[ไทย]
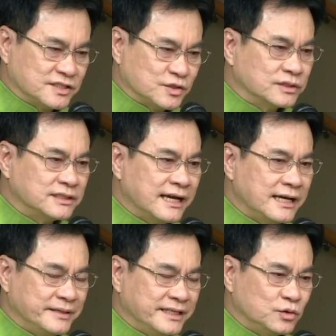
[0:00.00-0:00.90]
ประสงค์จะ
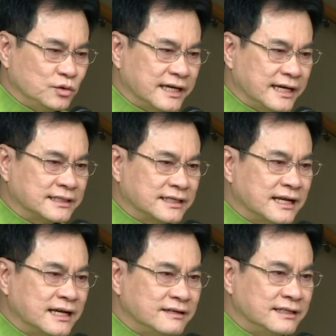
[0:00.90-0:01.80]
ให้เป็นตัวแทนค
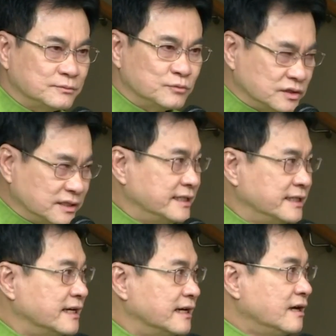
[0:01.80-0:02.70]
ณะรัฐมนตรี
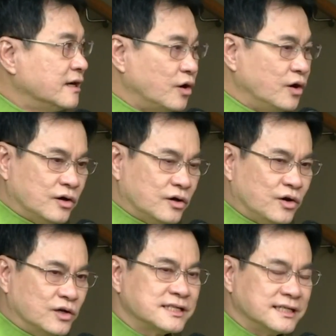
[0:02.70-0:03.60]
เนี่ยก็ข
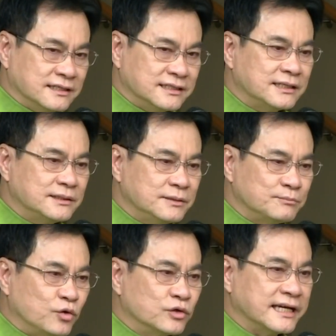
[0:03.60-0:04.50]
อเสนอท่านเทิด
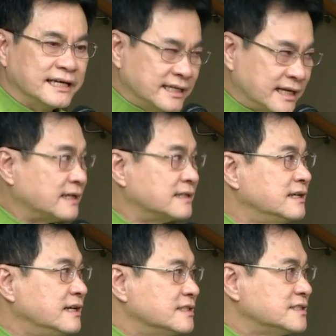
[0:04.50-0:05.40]
พงษ์ชัยนันท์
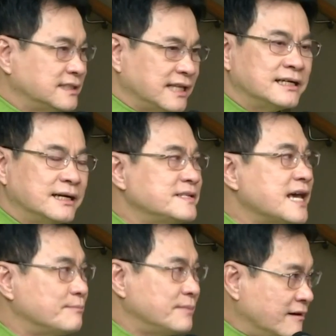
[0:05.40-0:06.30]
ซึ่งท่านรับท
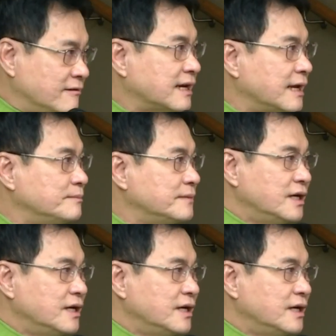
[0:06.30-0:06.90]
ราบแล้วครับ